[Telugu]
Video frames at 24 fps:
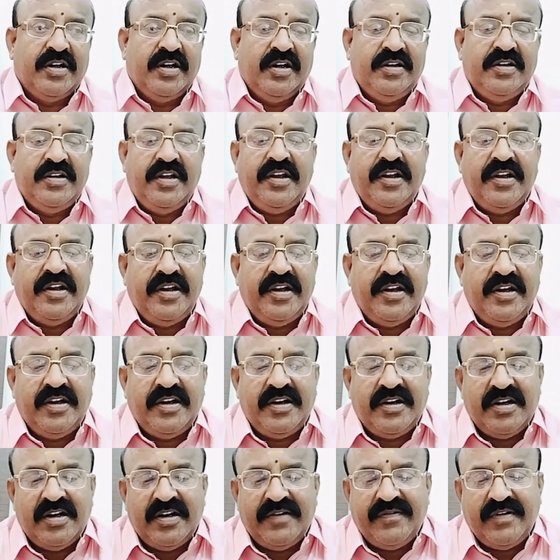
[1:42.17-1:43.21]

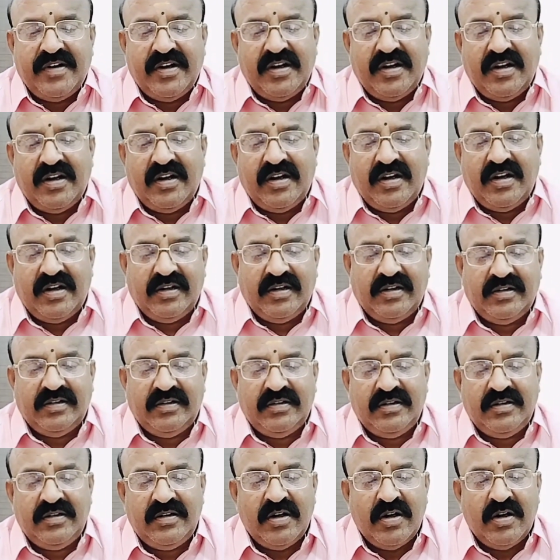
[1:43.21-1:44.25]
దేహవాన్
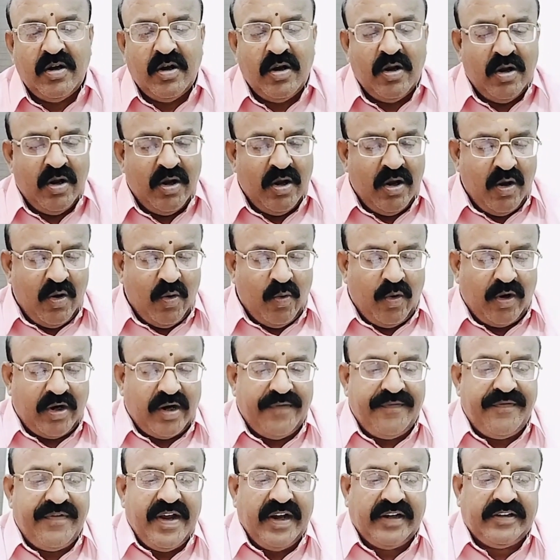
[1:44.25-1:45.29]
ఒక
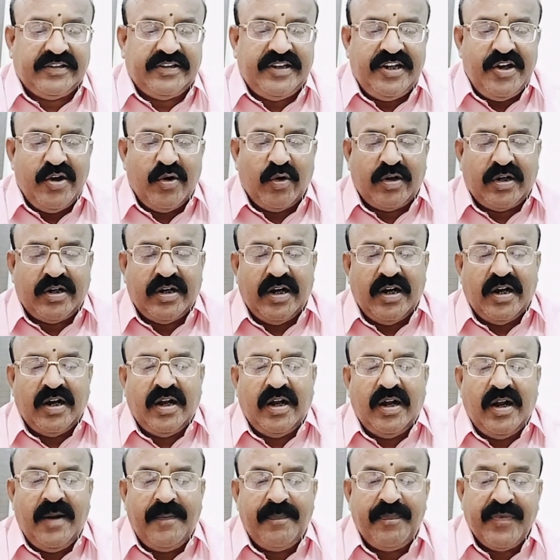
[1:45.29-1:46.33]
వ్యక్తి యొక్క
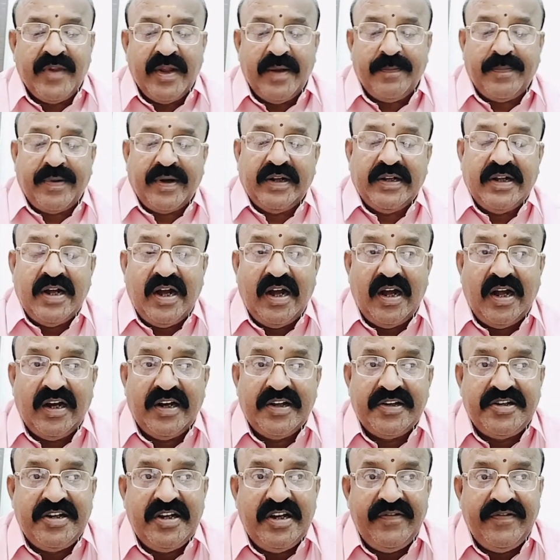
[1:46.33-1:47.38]
ప్రధాన
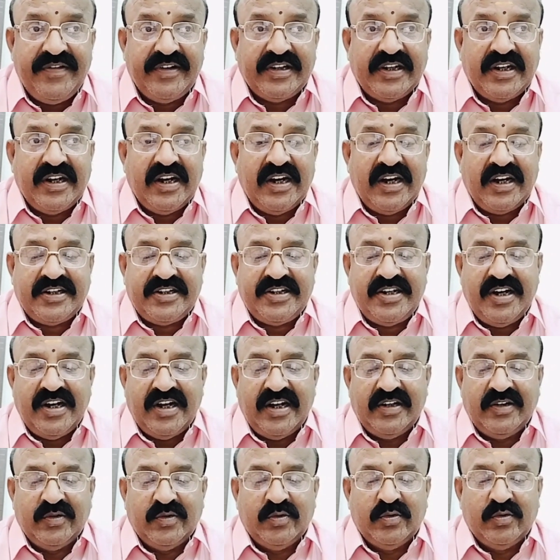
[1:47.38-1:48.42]
జీవితన
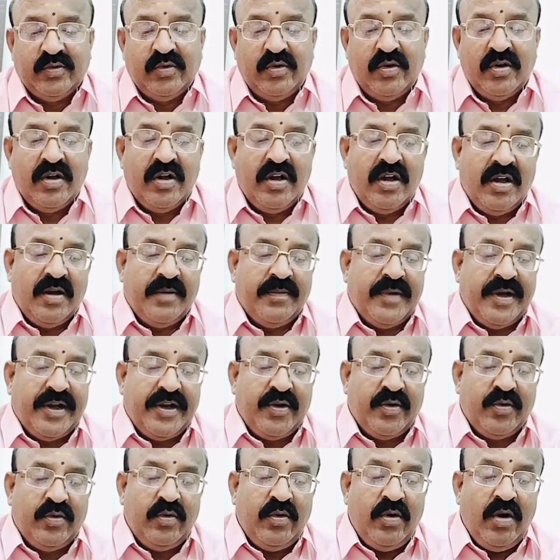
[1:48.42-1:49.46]
లక్ష్యాలు
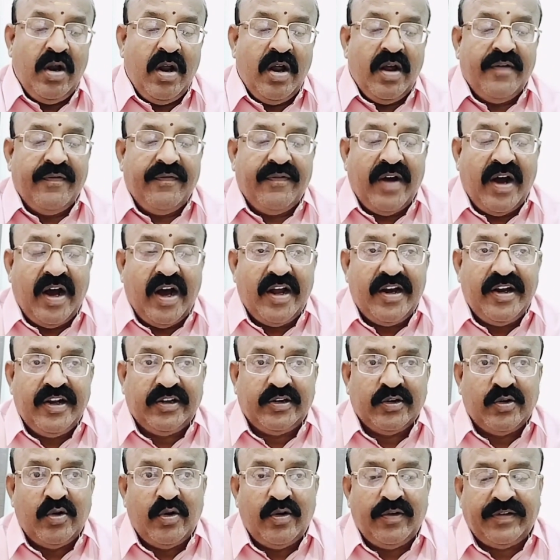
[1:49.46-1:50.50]
మరియు
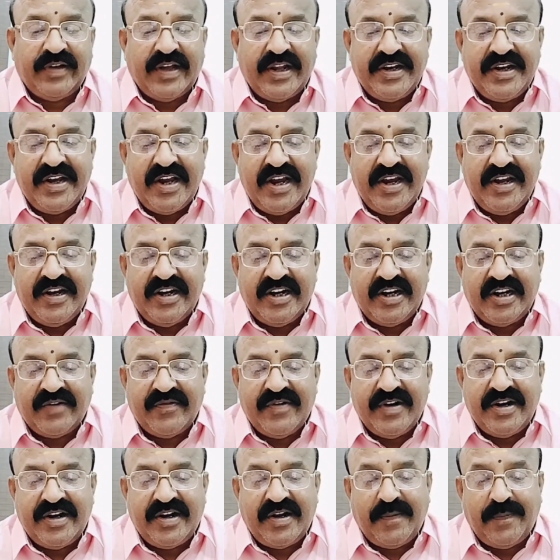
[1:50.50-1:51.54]
వారితో సరి
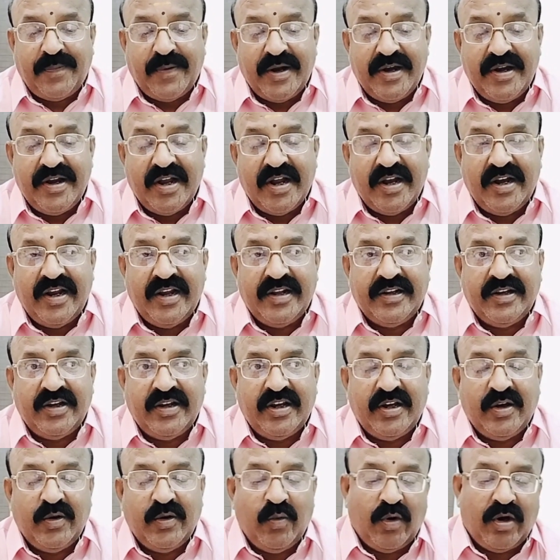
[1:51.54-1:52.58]
అయినటువంటి పని అనేది
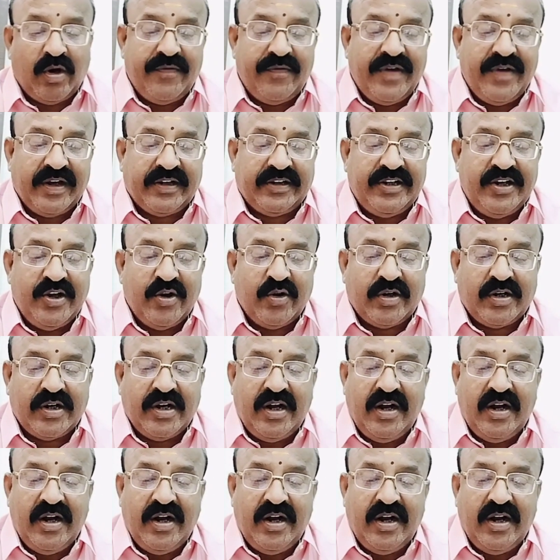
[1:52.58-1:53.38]
ఒక వ్యక్తి యొక్క